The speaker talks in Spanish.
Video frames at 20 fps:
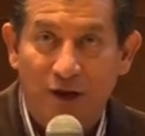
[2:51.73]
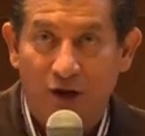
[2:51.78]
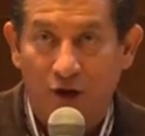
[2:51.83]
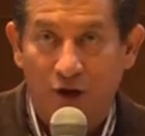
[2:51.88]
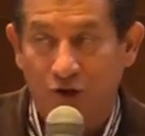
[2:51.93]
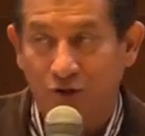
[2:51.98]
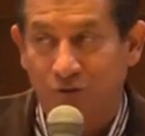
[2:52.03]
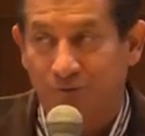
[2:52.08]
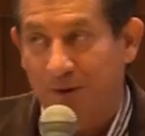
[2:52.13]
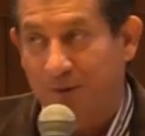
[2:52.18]

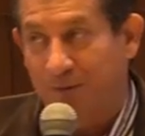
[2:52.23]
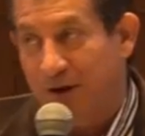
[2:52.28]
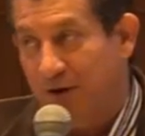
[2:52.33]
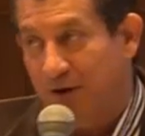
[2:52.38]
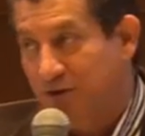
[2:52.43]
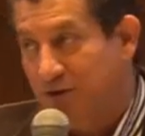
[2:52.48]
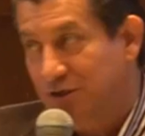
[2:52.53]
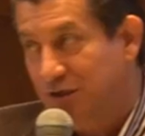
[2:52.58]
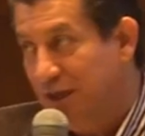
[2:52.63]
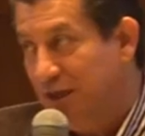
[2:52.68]
los
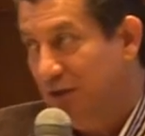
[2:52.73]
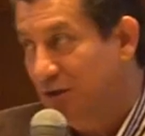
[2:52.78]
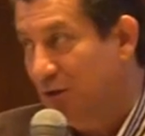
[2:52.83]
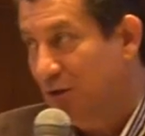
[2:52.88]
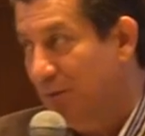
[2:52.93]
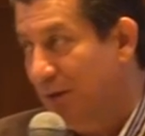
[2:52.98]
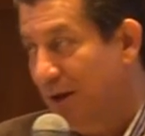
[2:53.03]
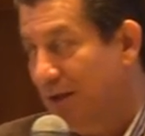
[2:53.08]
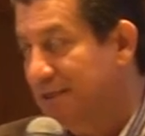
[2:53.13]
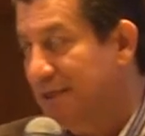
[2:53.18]
primeros
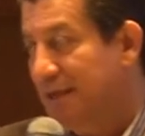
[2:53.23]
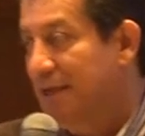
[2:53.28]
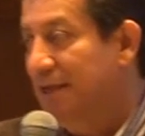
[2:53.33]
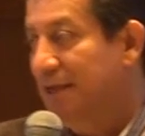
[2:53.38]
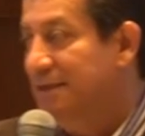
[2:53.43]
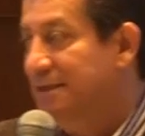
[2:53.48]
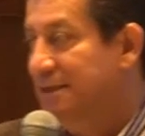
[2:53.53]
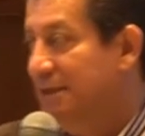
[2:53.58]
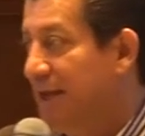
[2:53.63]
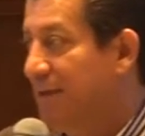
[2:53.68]
síntomas
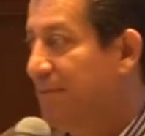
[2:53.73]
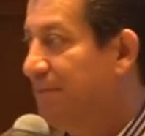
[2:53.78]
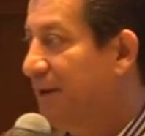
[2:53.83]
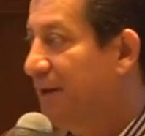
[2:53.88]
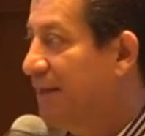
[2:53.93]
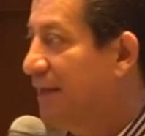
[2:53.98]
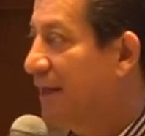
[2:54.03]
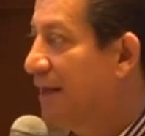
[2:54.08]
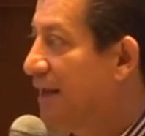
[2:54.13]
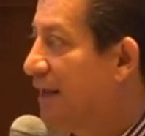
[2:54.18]
siempre
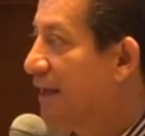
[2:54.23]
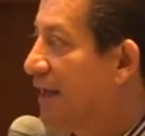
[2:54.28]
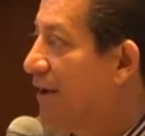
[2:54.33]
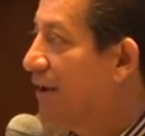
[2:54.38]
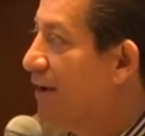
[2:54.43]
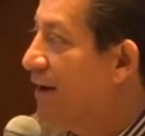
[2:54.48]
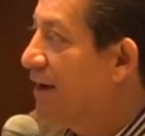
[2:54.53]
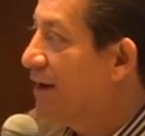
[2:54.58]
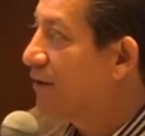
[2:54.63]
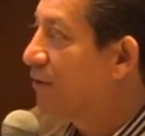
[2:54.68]
tienen que
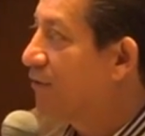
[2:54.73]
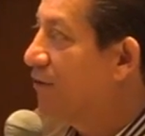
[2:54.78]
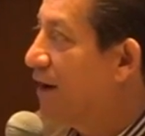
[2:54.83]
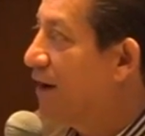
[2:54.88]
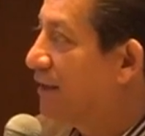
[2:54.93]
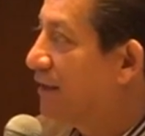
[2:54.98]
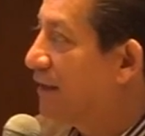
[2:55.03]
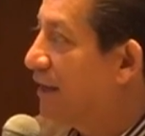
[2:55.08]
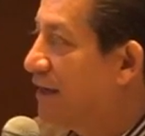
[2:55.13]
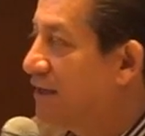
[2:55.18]
ver con
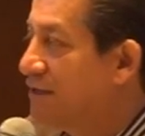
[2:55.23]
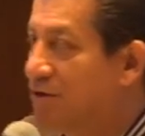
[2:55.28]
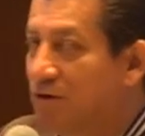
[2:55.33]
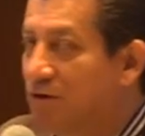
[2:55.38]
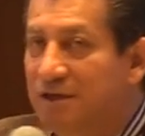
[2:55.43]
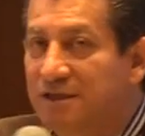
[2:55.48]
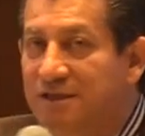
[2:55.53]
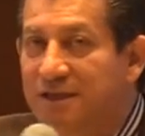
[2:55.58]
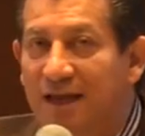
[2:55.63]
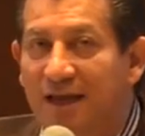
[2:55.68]

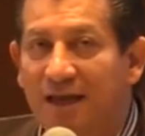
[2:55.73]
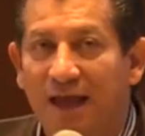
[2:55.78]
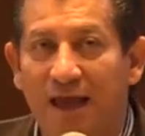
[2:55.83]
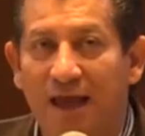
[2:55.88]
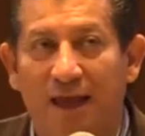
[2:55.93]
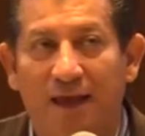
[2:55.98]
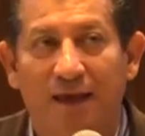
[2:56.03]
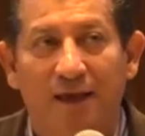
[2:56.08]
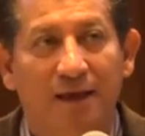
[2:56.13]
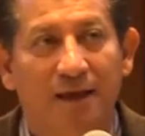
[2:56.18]
alteraciones en
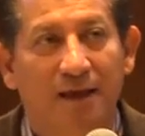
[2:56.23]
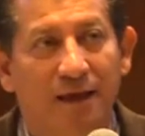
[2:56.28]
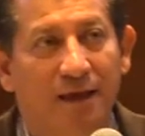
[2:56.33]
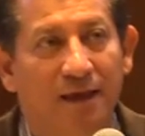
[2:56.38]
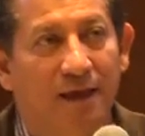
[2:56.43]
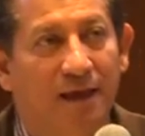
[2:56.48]
qué?